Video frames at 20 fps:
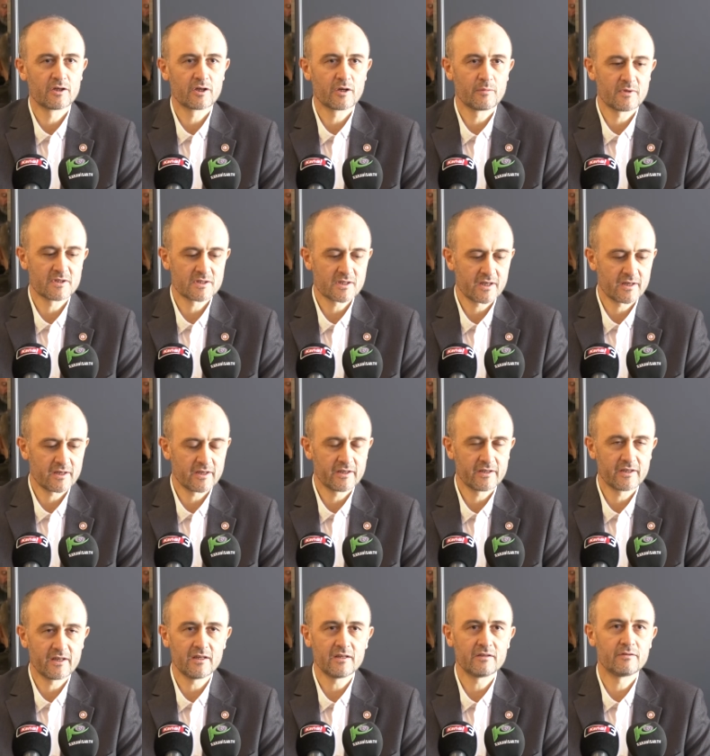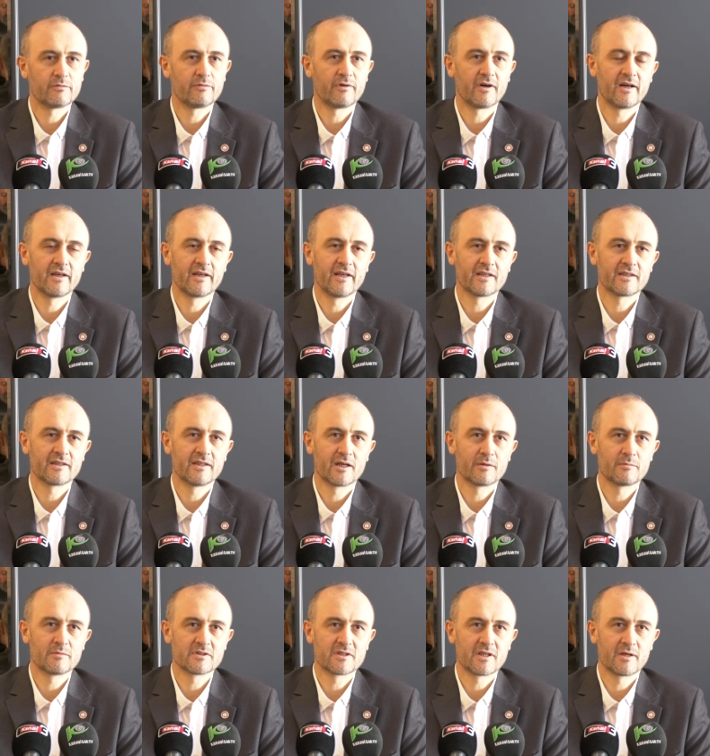Ramazan ayına
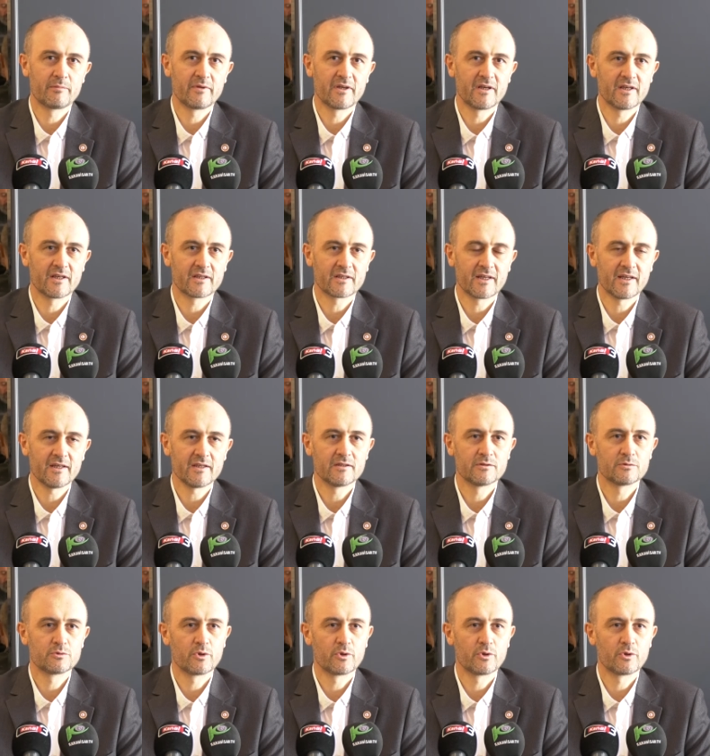faaliyetlerimizle birlikte